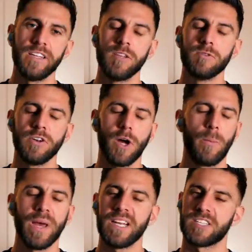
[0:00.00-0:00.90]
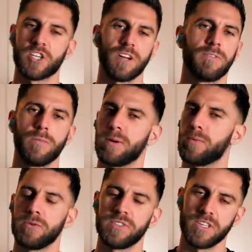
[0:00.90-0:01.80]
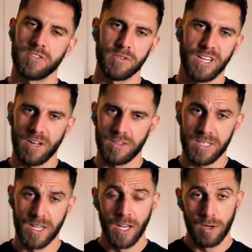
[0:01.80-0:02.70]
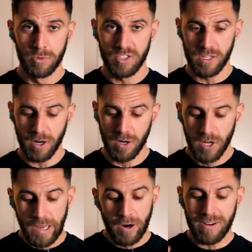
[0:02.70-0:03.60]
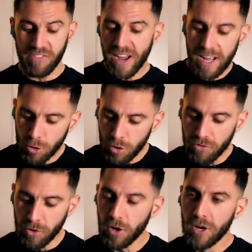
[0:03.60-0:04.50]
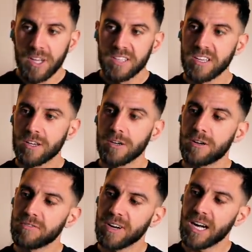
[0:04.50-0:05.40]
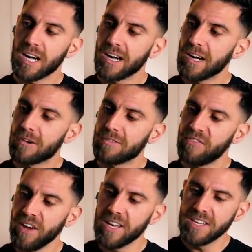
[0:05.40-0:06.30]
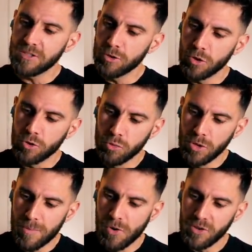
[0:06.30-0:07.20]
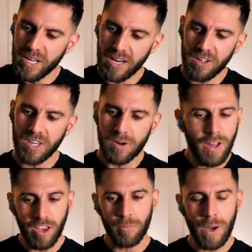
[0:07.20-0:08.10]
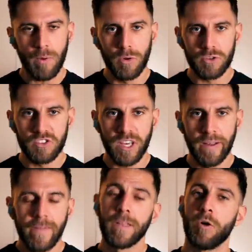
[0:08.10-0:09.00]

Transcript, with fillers: Aidez-nous, on est en PLS à chaque fois pour les prononciations néerlandaises. Ou sinon, on va faire un truc, faux, c'est qu'on va, on va faire une liste de tous les mots néerlandais qu'on n'arrive pas à prononcer.